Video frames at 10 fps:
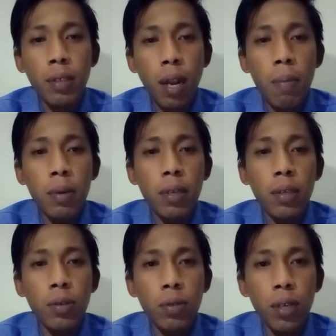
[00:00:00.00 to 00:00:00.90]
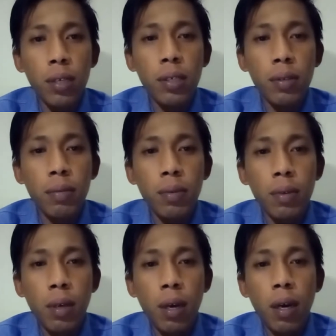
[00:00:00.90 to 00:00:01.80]
selamat dan sukses
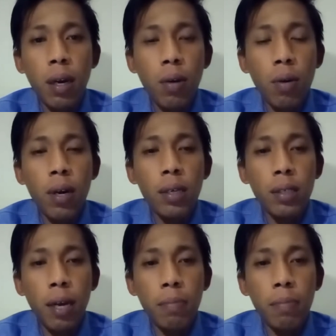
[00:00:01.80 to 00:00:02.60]
Rakornas